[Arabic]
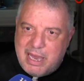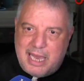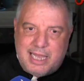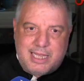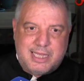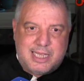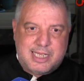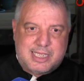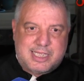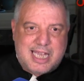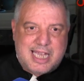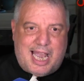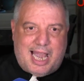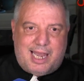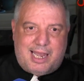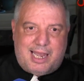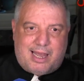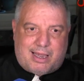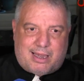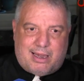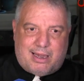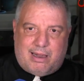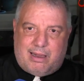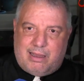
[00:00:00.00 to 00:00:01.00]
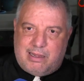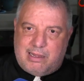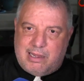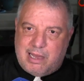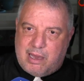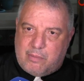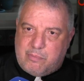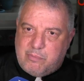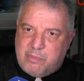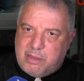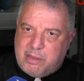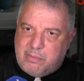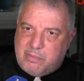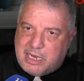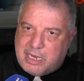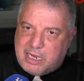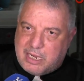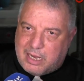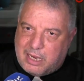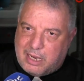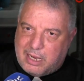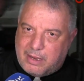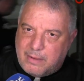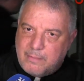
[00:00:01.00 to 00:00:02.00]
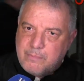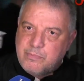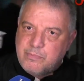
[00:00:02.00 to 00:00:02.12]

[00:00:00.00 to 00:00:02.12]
عندها حتى علاقه لا بالمهنه